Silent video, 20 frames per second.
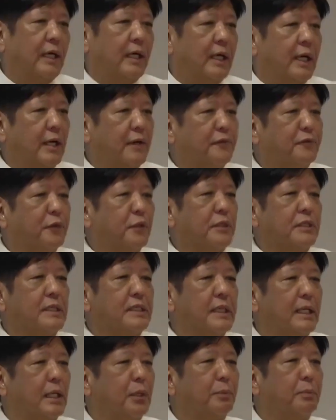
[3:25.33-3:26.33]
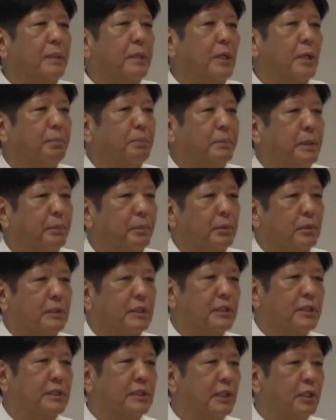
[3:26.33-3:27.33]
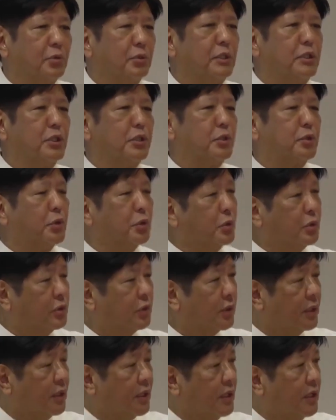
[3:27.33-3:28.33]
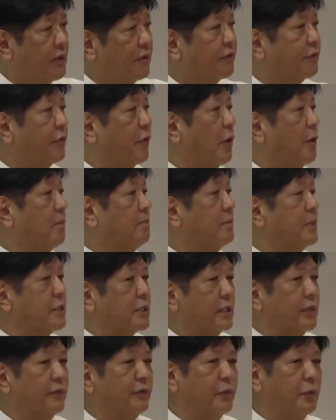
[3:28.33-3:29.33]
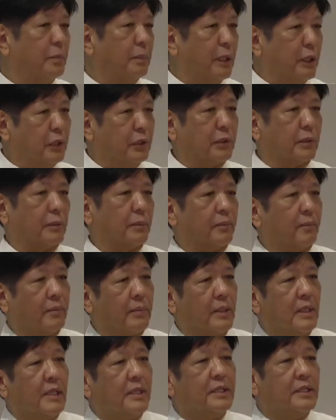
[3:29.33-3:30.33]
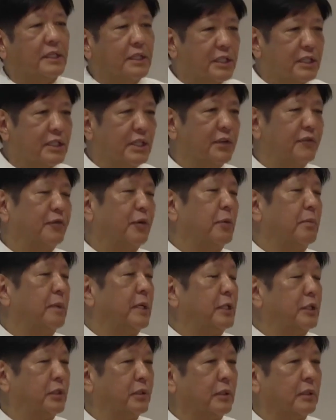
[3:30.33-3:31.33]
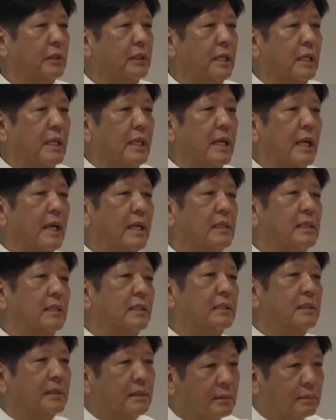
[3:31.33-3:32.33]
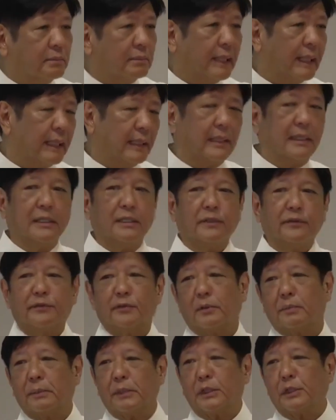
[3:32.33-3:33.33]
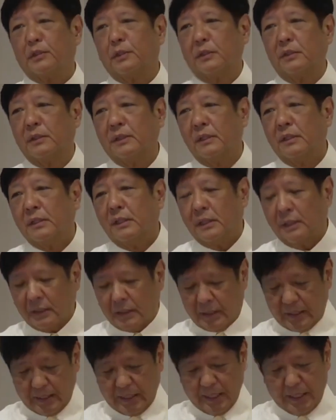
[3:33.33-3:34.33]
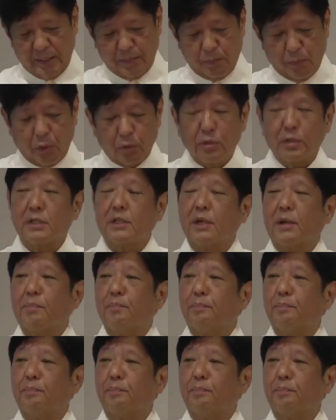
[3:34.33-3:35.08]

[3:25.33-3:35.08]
our efforts in helping our people distinguish truth from misinformation, disinformation, and malinformation. Nanawagan si Pangulong